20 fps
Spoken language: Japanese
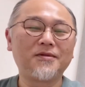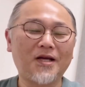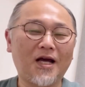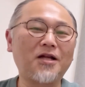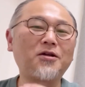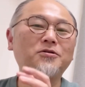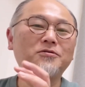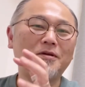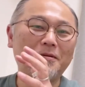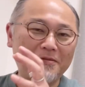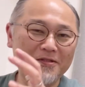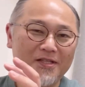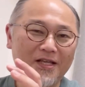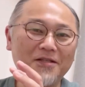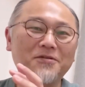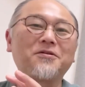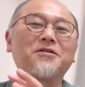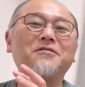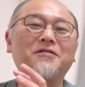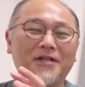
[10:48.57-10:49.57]
あの
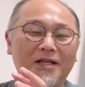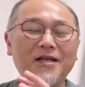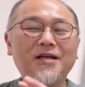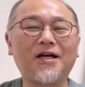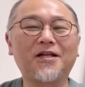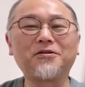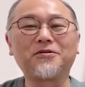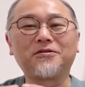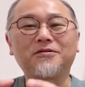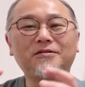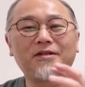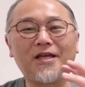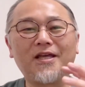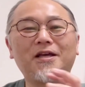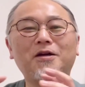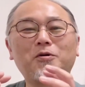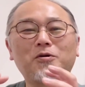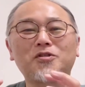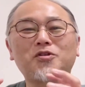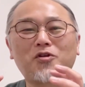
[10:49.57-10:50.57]
ウェブサイトではね、あの英
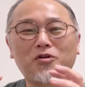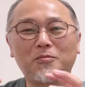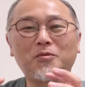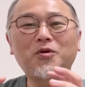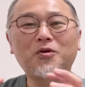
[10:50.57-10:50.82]
語そのも